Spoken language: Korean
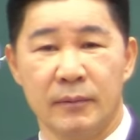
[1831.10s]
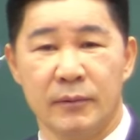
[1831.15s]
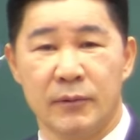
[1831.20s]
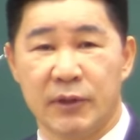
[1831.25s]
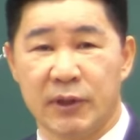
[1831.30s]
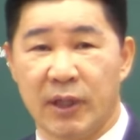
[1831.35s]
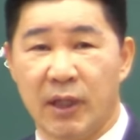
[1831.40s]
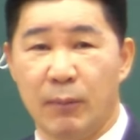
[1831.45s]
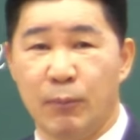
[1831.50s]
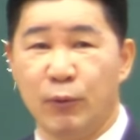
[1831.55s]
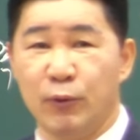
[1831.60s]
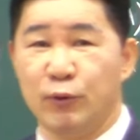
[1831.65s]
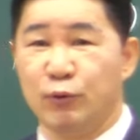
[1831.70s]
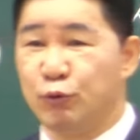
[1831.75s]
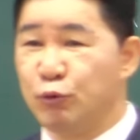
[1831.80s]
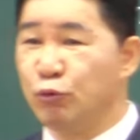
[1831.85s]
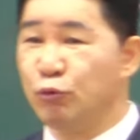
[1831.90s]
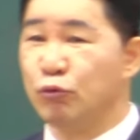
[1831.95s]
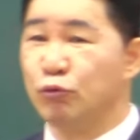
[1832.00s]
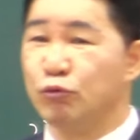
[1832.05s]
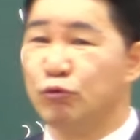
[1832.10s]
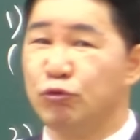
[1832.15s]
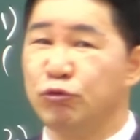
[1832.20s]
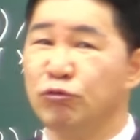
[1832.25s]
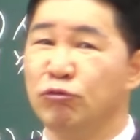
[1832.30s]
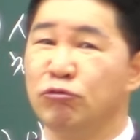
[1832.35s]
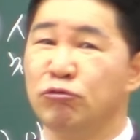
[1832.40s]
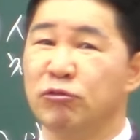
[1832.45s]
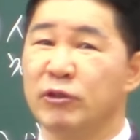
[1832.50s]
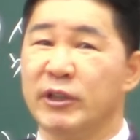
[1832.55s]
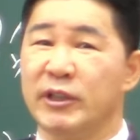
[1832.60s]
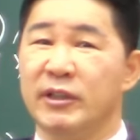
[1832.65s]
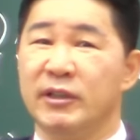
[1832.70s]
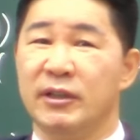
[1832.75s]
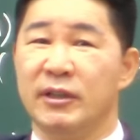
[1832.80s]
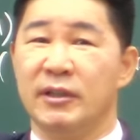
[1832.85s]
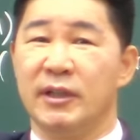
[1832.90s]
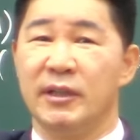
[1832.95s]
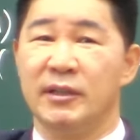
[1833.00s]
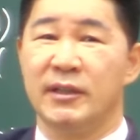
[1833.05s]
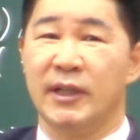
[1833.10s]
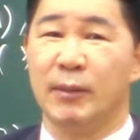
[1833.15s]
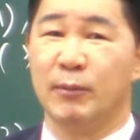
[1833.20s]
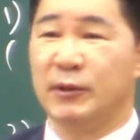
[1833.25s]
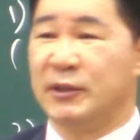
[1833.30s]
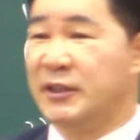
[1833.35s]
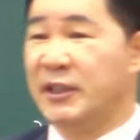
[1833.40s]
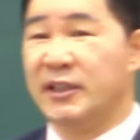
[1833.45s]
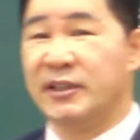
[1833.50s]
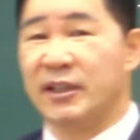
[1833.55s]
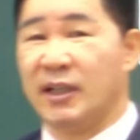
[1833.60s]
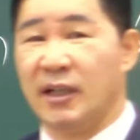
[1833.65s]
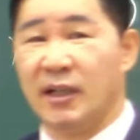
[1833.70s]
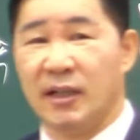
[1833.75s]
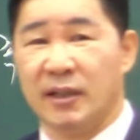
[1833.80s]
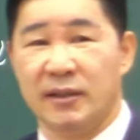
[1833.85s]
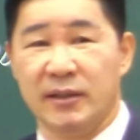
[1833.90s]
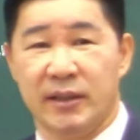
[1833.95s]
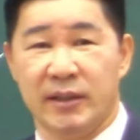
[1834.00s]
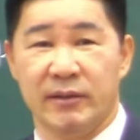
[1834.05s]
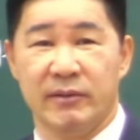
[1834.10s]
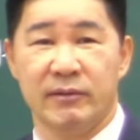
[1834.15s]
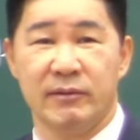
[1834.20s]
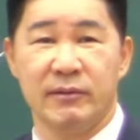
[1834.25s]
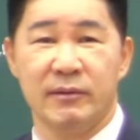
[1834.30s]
제가 보기 중 중국에 내가 보기 제일 잘한 것 같아요.